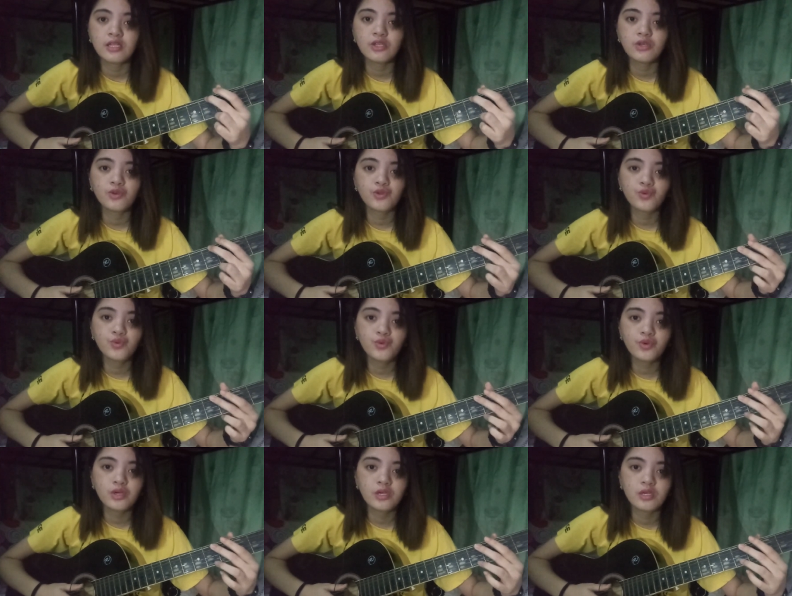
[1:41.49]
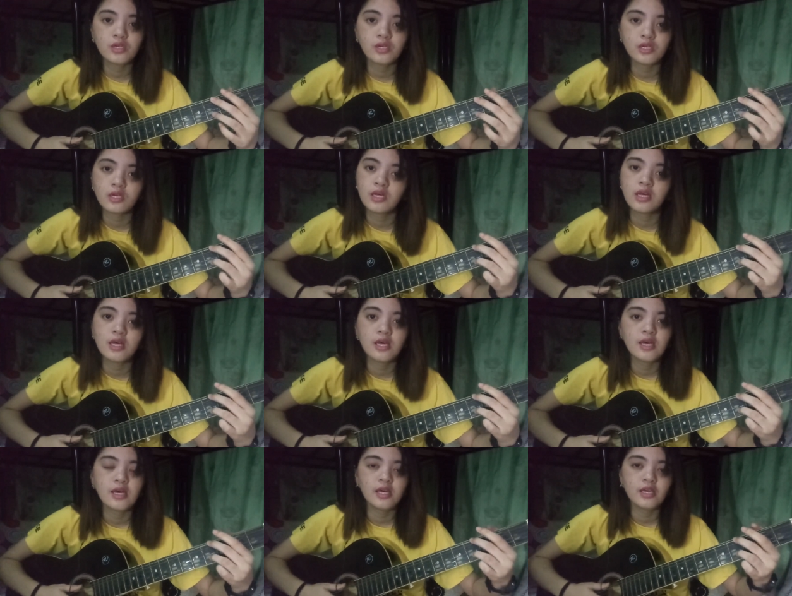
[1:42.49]
ito yung 2,
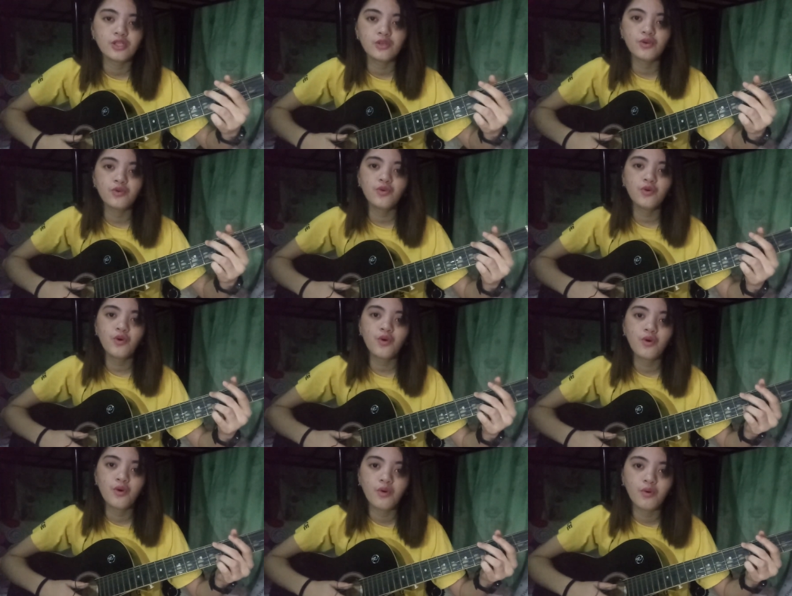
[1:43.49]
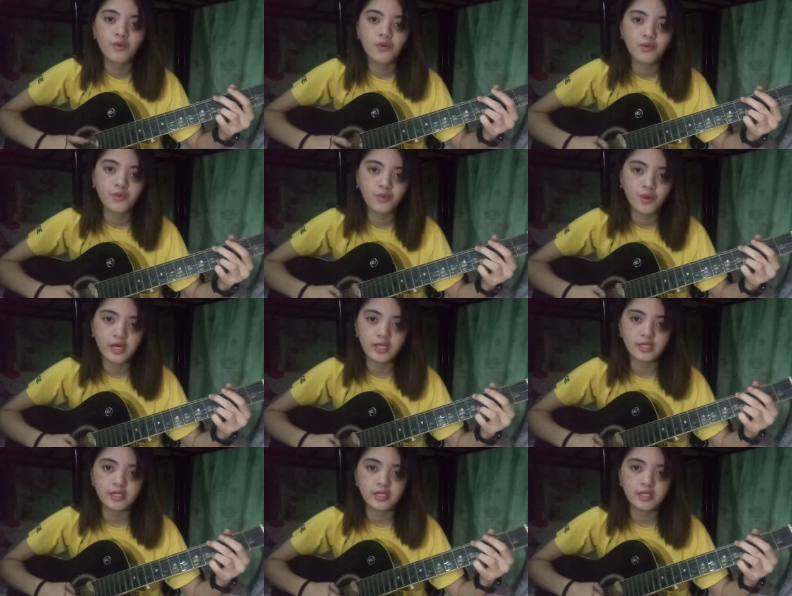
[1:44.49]
ito yung 1.